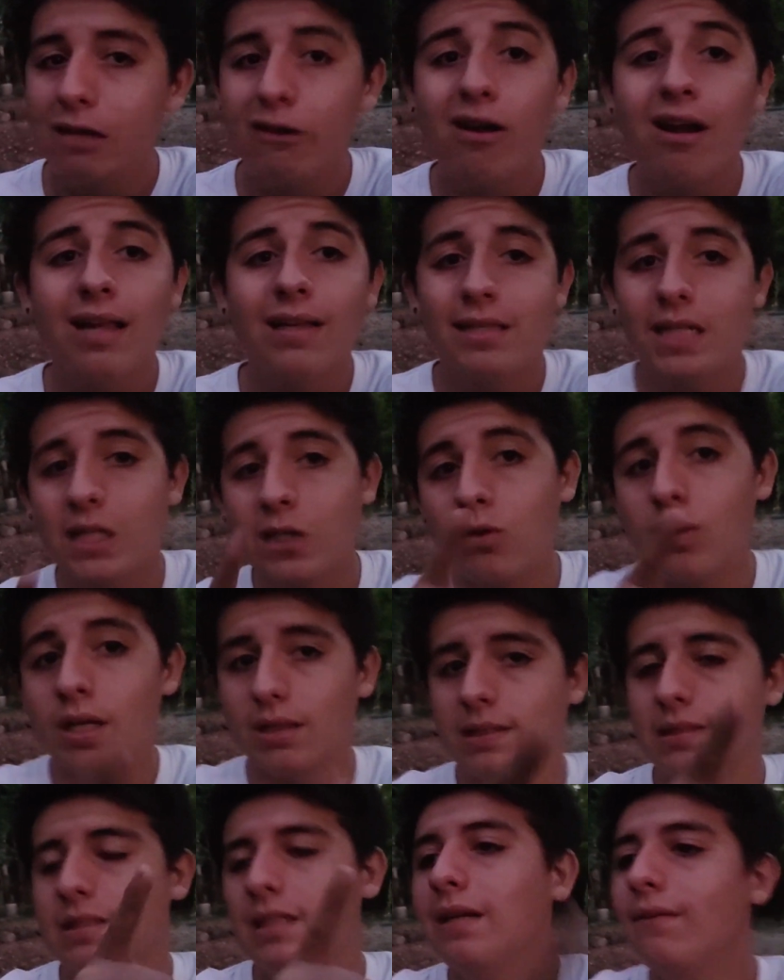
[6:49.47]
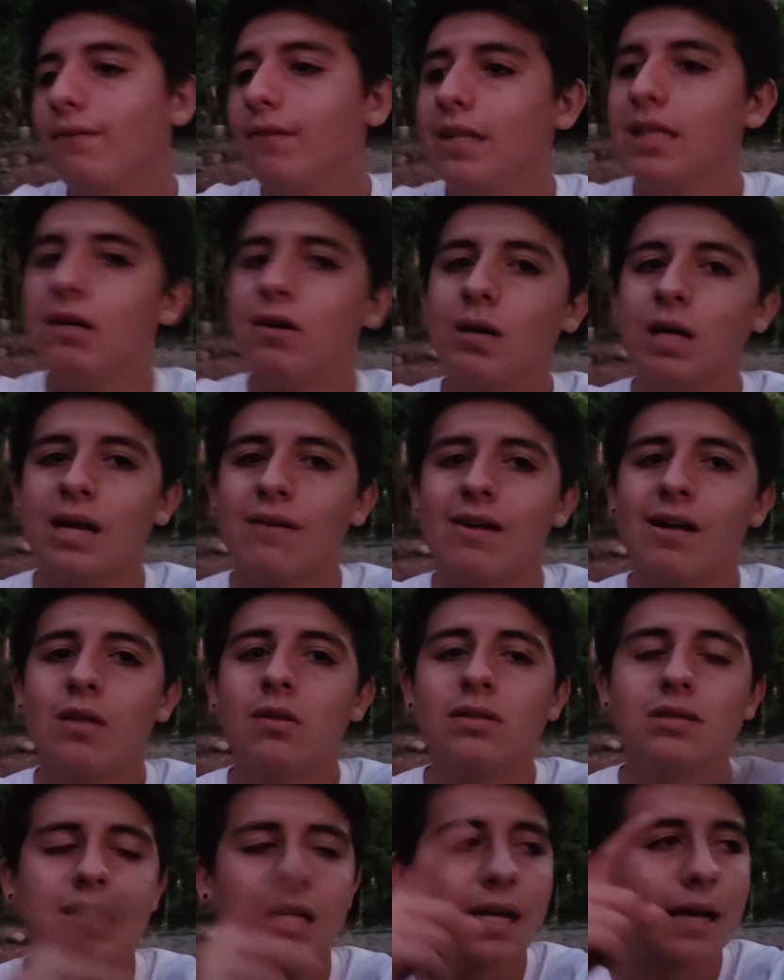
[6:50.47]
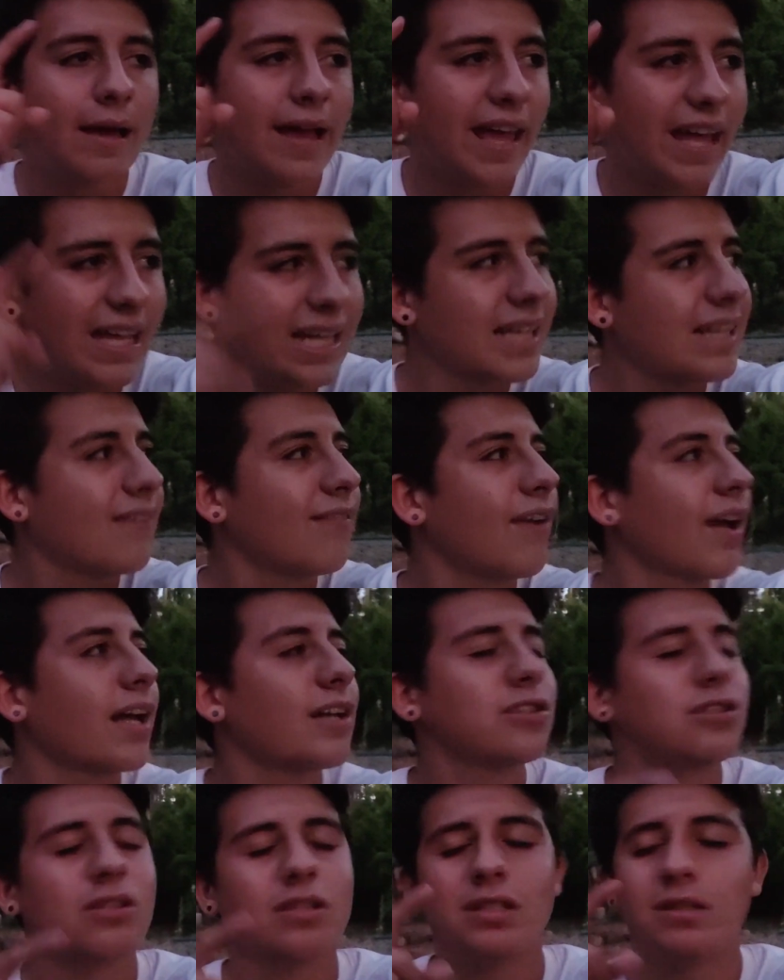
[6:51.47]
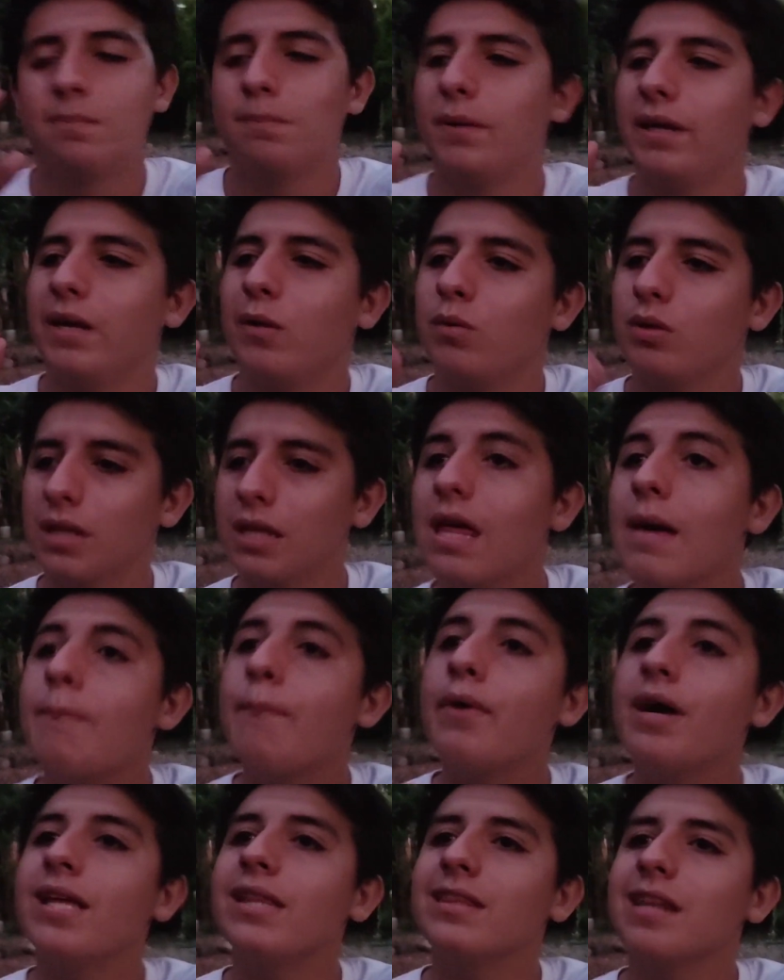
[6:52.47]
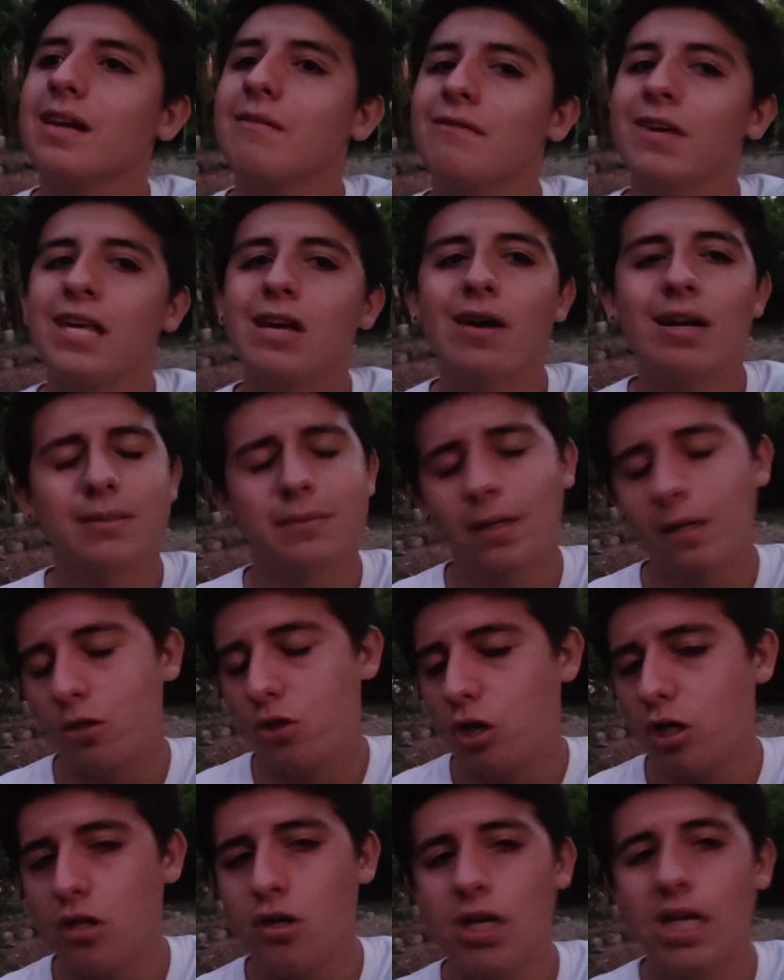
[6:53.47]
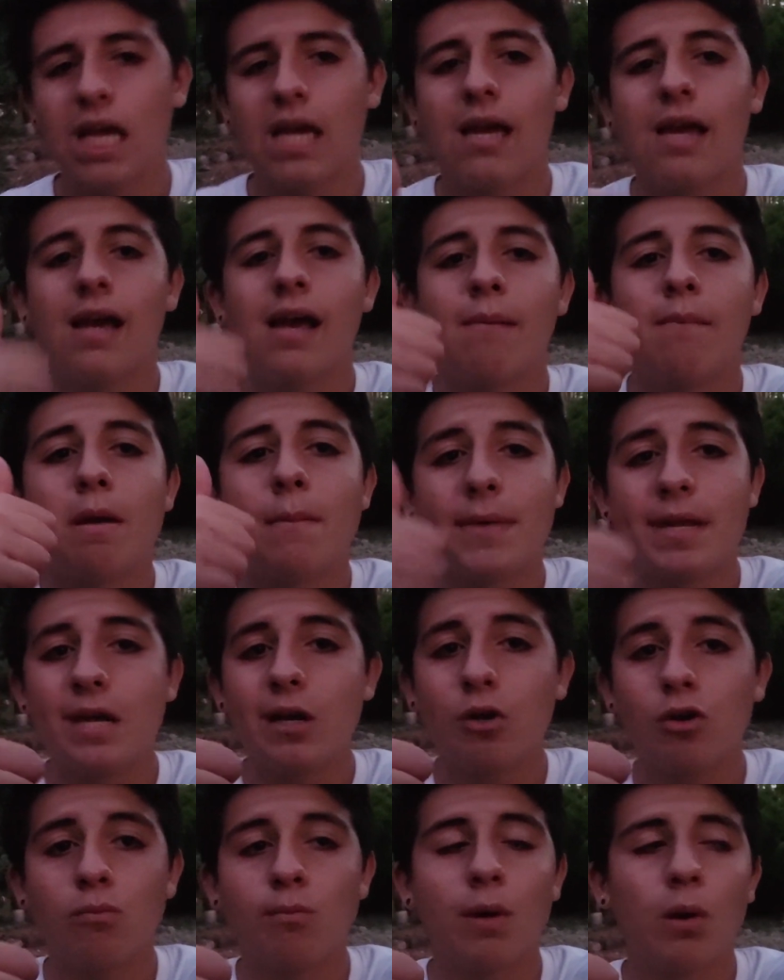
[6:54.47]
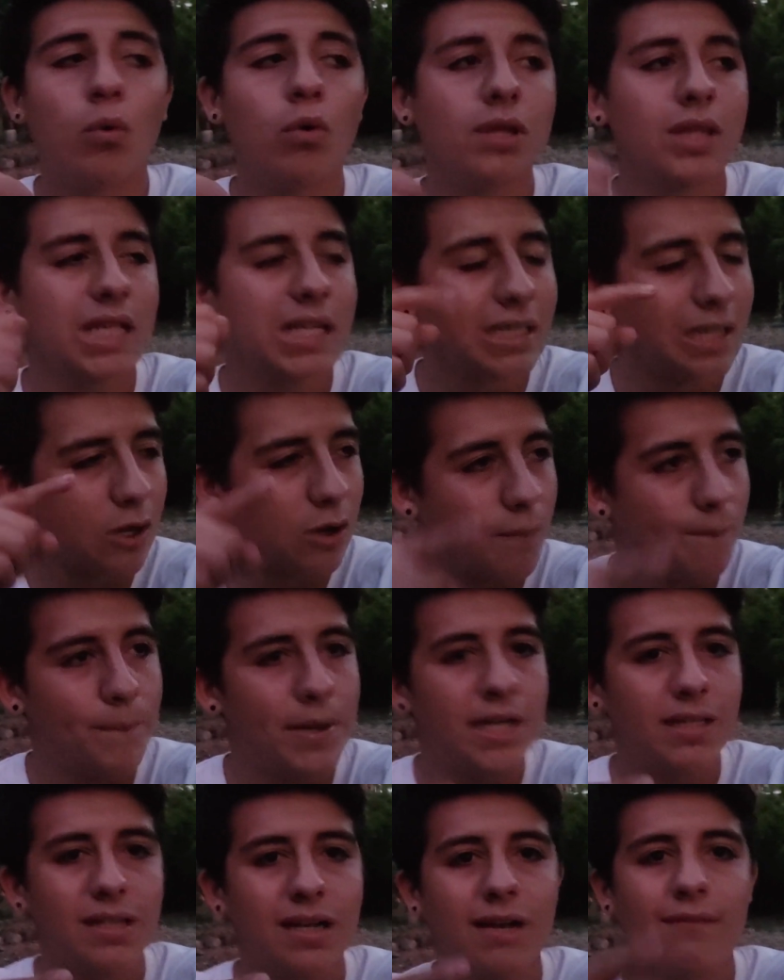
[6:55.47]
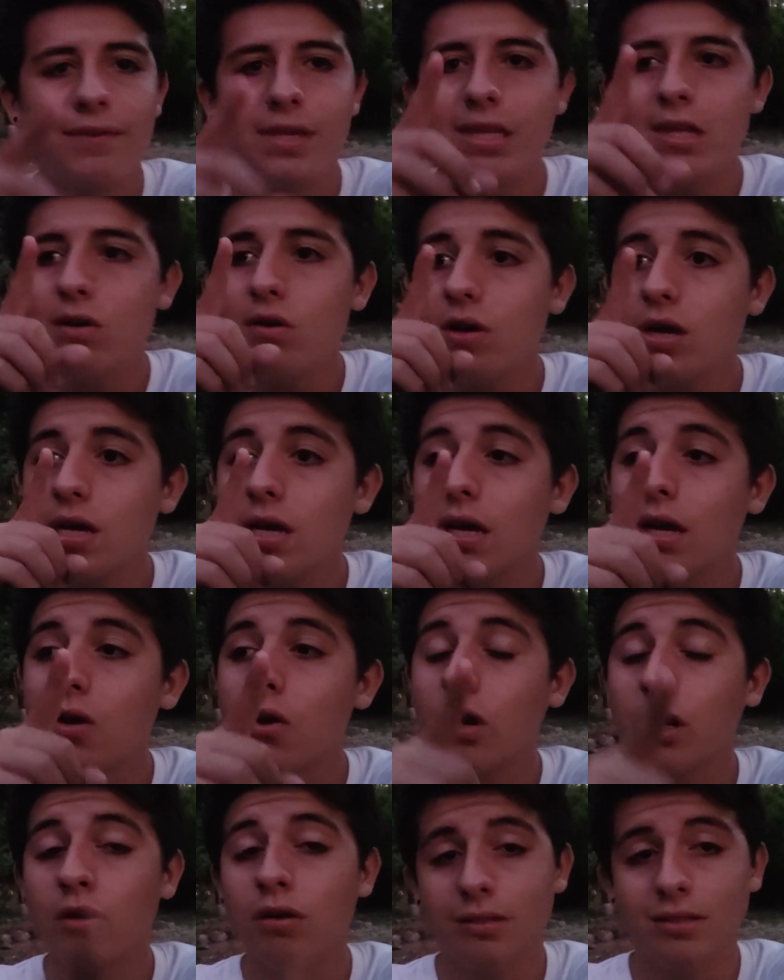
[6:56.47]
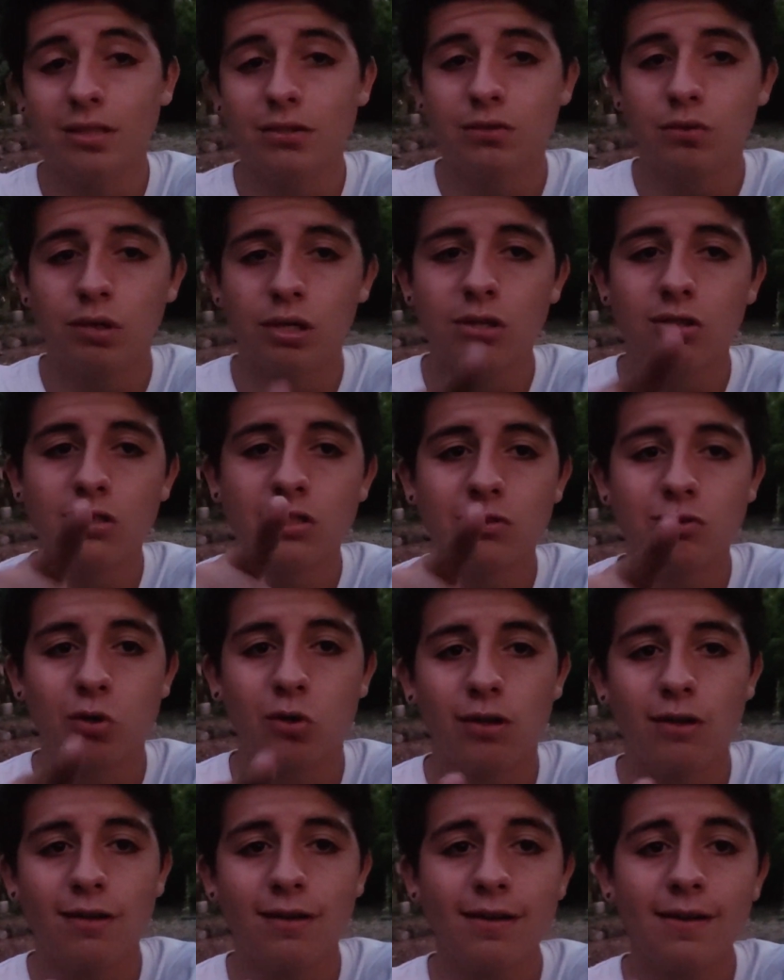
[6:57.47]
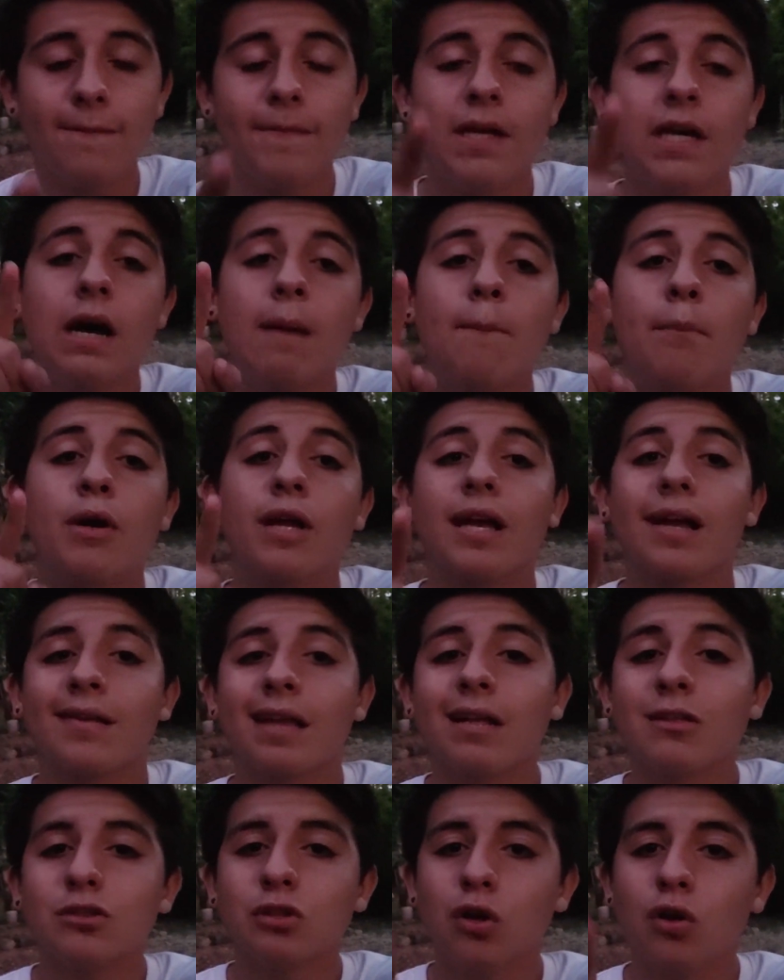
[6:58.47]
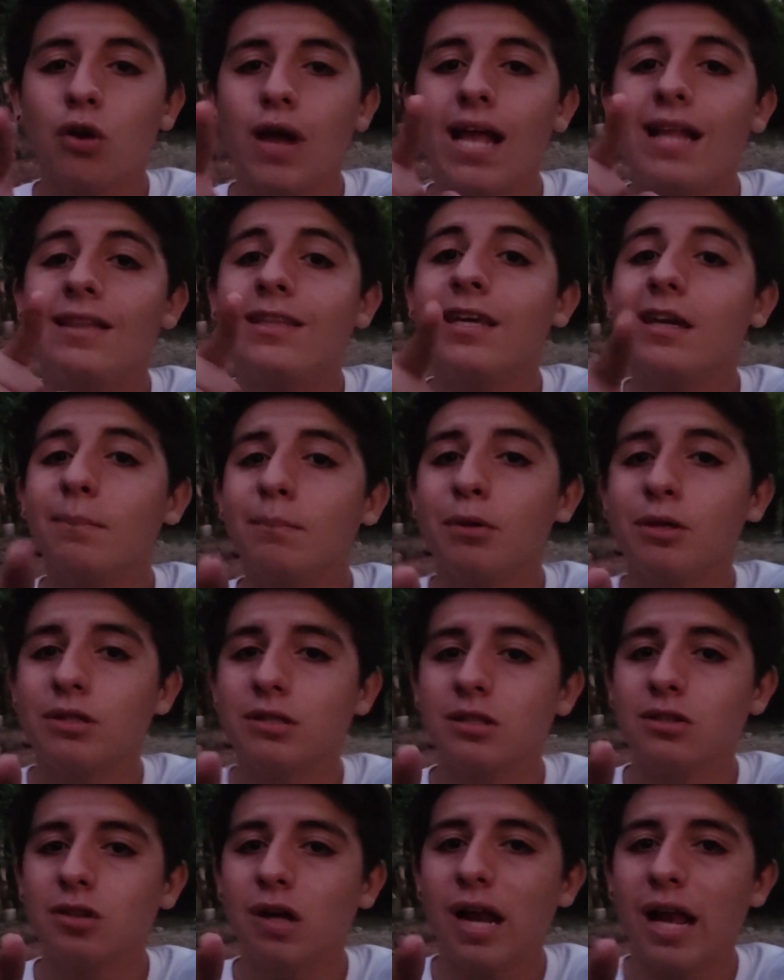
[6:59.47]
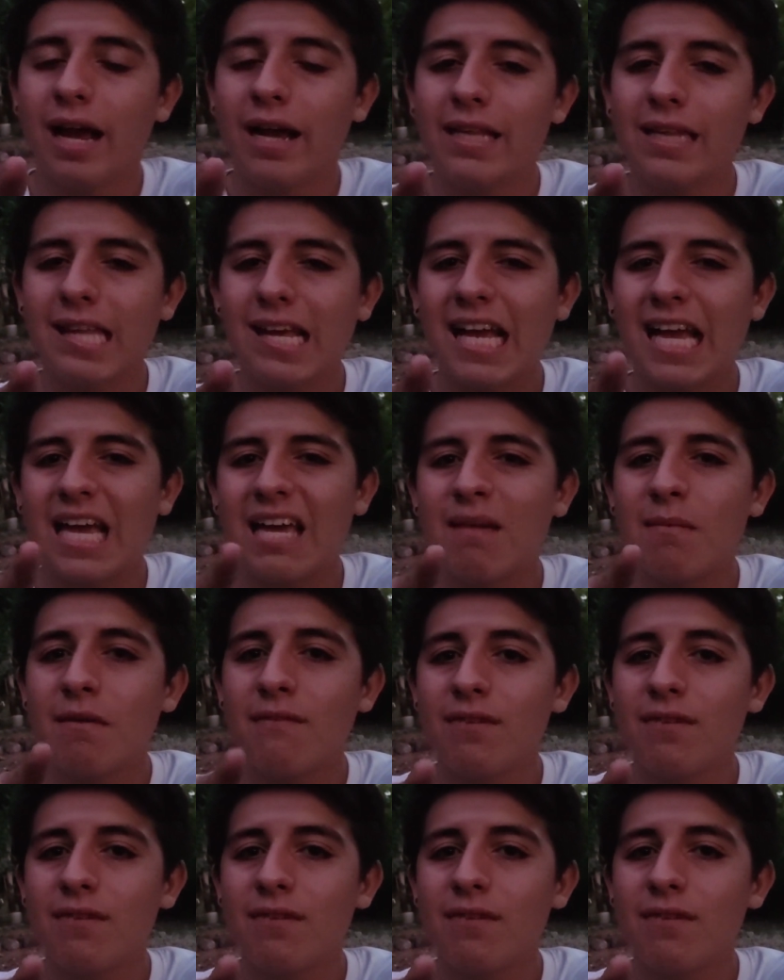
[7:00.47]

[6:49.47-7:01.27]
Y ahora les traigo este, tres videos grabados en estas vacaciones para que ustedes puedan tener videos. Así que yo creo que me merezco un me gusta, que compartan el video y que los que no están suscritos se suscriban, porque tan solo el 10% de la gente que ve